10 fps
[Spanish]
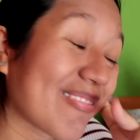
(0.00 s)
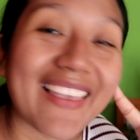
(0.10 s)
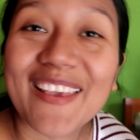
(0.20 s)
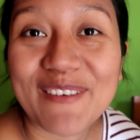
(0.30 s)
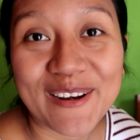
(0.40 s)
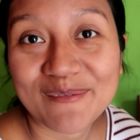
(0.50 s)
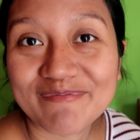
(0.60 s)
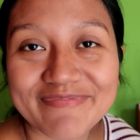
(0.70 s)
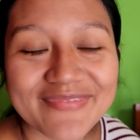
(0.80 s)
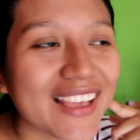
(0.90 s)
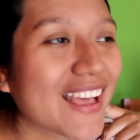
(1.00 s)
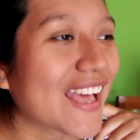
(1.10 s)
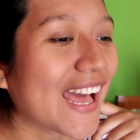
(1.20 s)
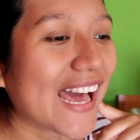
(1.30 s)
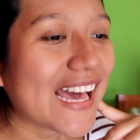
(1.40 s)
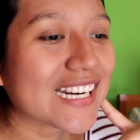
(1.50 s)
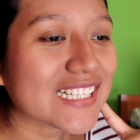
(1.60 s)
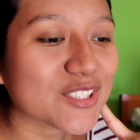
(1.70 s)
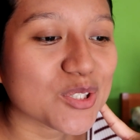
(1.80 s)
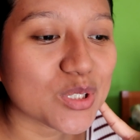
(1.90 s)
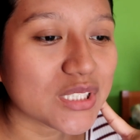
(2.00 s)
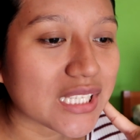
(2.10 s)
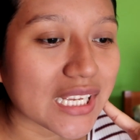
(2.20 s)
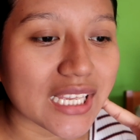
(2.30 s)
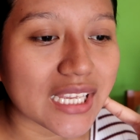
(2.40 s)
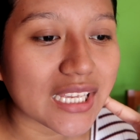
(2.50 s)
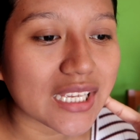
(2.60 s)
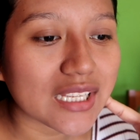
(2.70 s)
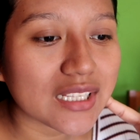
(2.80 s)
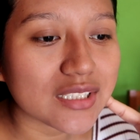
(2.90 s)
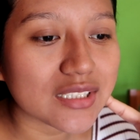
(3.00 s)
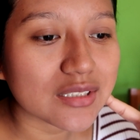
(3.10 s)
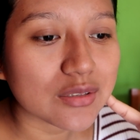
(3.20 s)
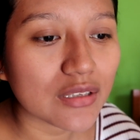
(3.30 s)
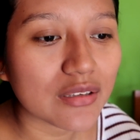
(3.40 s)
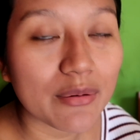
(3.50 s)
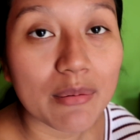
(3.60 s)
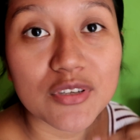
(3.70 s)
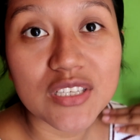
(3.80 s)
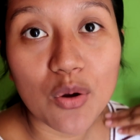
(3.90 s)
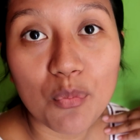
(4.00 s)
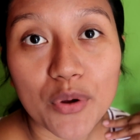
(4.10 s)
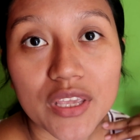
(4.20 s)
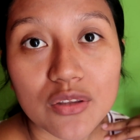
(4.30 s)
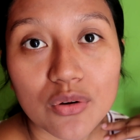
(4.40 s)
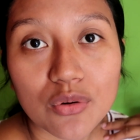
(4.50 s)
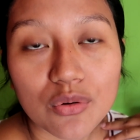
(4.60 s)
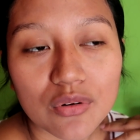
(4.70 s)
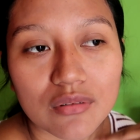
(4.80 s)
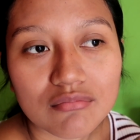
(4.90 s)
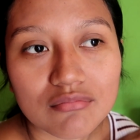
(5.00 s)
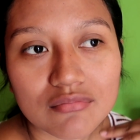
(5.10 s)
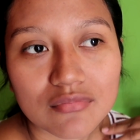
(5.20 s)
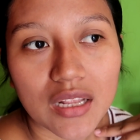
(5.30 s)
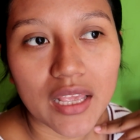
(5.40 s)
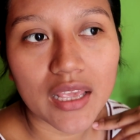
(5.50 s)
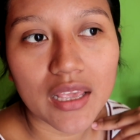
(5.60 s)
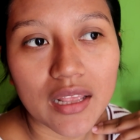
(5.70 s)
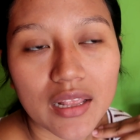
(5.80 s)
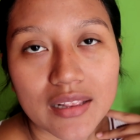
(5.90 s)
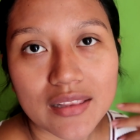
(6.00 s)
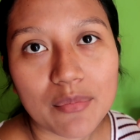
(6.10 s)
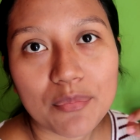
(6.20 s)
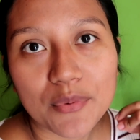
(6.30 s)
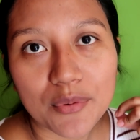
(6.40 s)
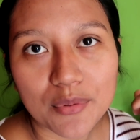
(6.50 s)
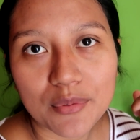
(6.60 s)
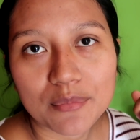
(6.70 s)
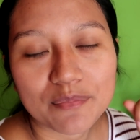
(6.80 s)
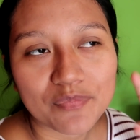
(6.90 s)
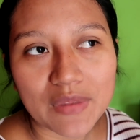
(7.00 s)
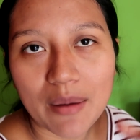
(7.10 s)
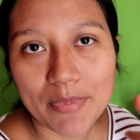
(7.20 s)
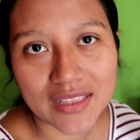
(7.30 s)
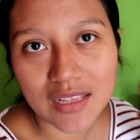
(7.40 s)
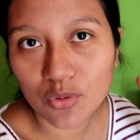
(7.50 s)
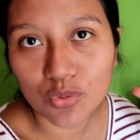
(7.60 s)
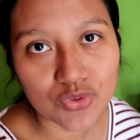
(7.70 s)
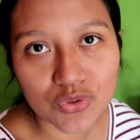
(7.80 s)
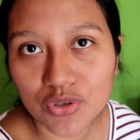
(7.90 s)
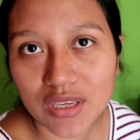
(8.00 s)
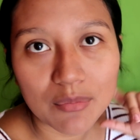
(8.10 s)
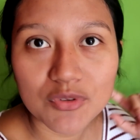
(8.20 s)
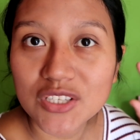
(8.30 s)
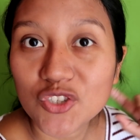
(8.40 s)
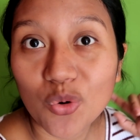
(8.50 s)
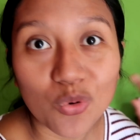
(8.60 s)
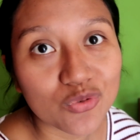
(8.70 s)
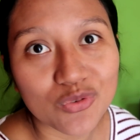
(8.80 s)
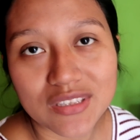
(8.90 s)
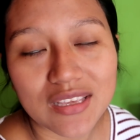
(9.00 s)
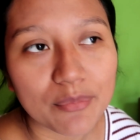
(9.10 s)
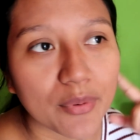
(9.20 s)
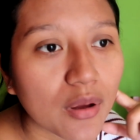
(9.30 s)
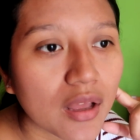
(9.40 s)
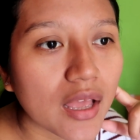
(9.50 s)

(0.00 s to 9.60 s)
Y bueno, resulta que íbamos ya un poquito con eh, el tiempo apretado justo, llegamos de hecho justo a tiempo